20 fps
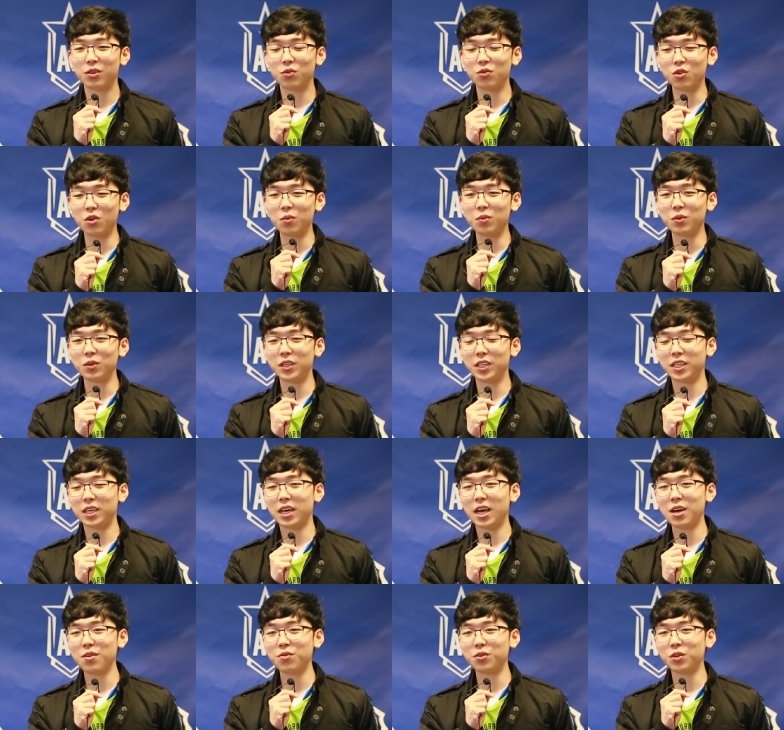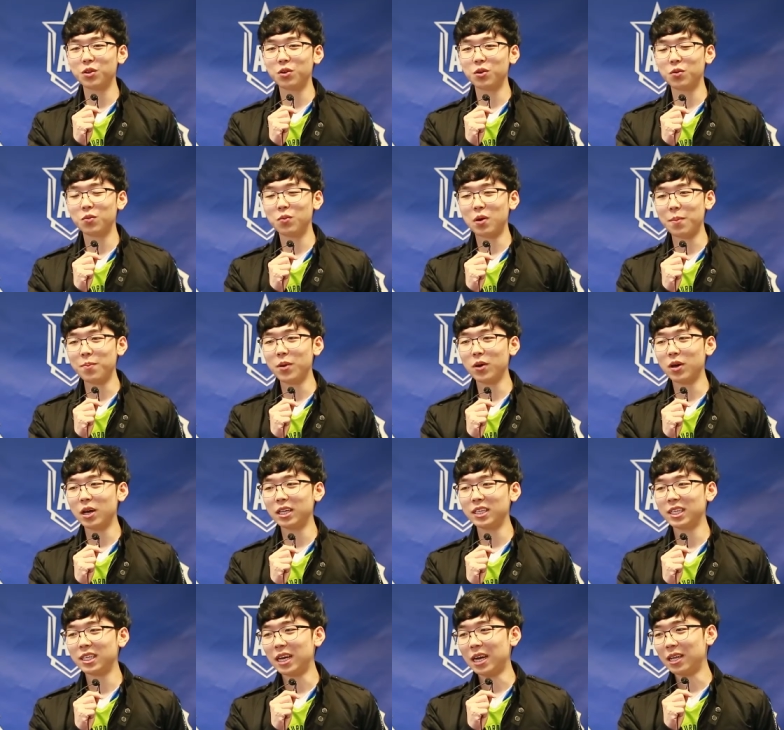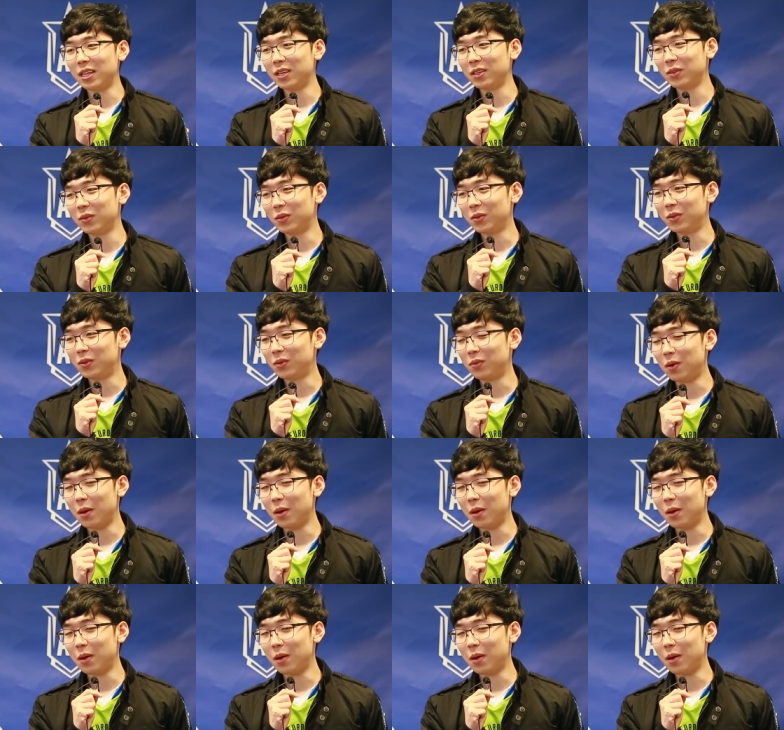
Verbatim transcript: 유럽은 이제 한국처럼 완벽하지가 않아서